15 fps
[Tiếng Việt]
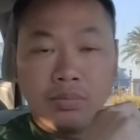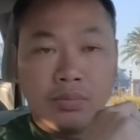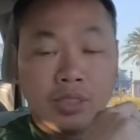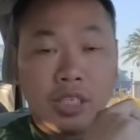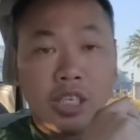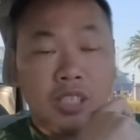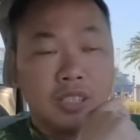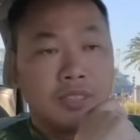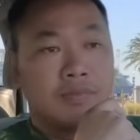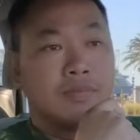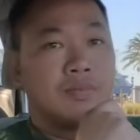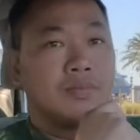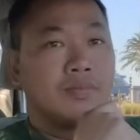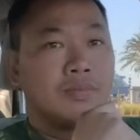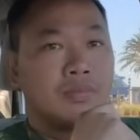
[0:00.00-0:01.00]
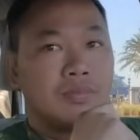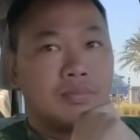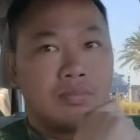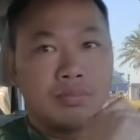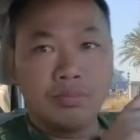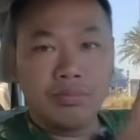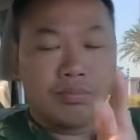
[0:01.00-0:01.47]
nó tức
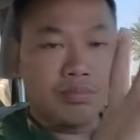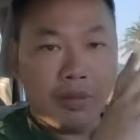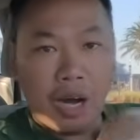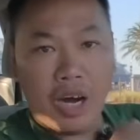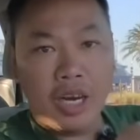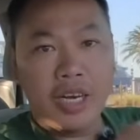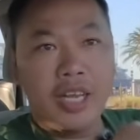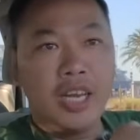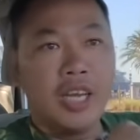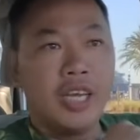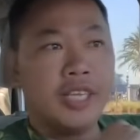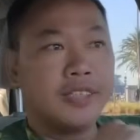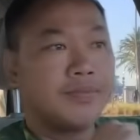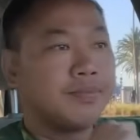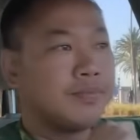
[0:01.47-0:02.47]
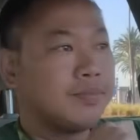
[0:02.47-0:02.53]
bỏ đi liền